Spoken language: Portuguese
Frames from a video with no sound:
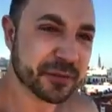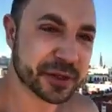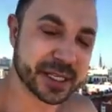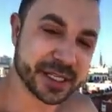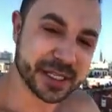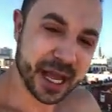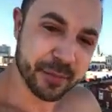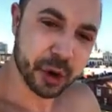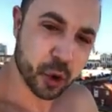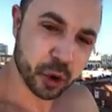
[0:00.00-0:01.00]
Você
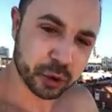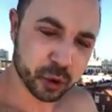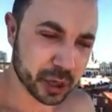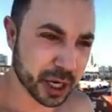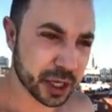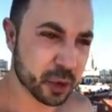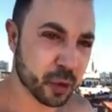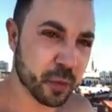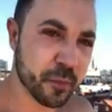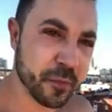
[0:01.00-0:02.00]
sabe quanto ganha
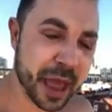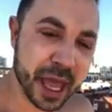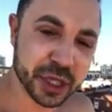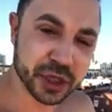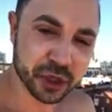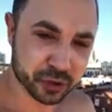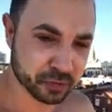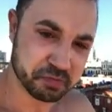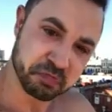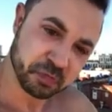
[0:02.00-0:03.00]
um
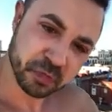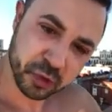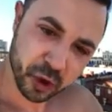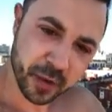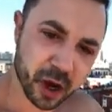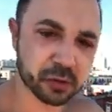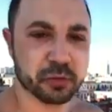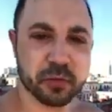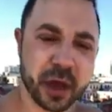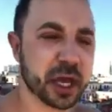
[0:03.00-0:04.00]
médico
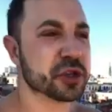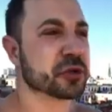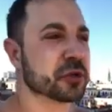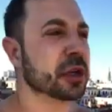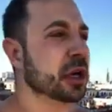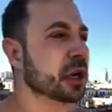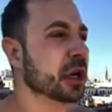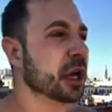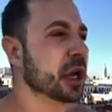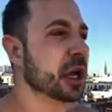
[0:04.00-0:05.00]
normal, um médico,
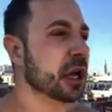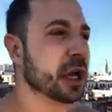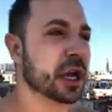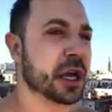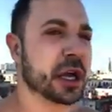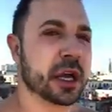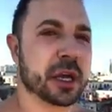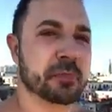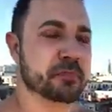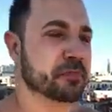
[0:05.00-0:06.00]

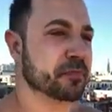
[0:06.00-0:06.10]
é,